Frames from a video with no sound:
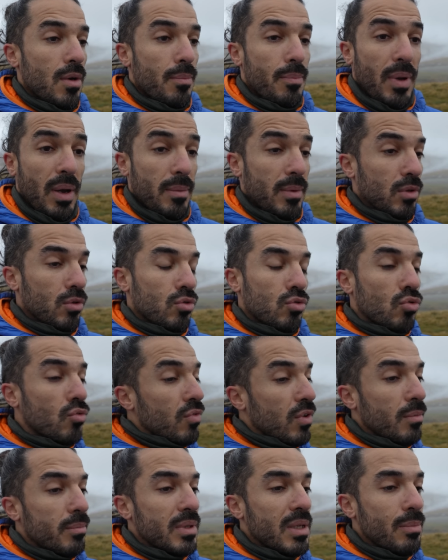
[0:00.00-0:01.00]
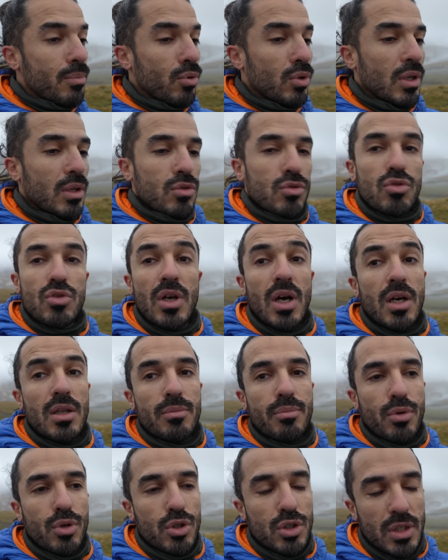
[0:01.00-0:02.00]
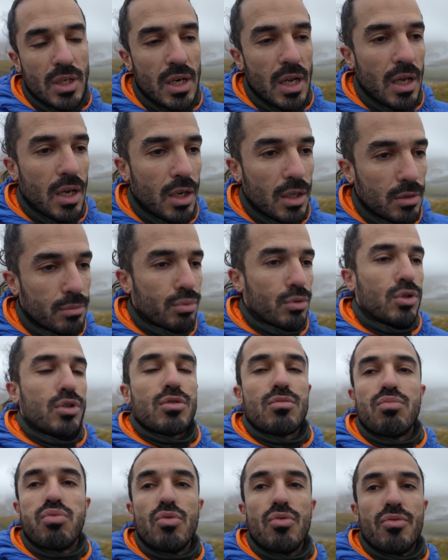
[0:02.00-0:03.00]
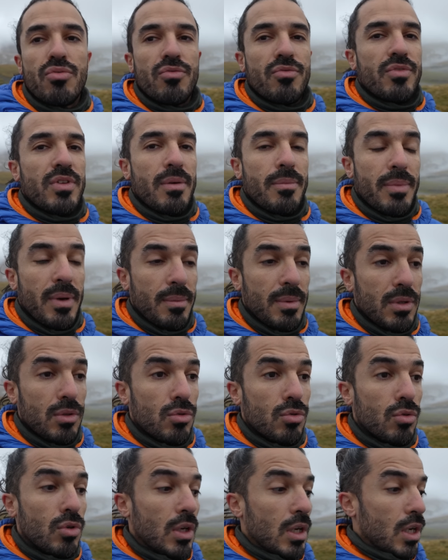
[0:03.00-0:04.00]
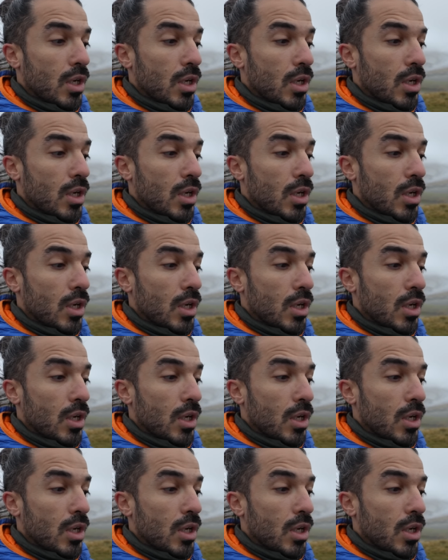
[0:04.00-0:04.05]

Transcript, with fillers: permet de souffler un petit peu dans une grande poche, et la grande poche, plouf, vient permettre de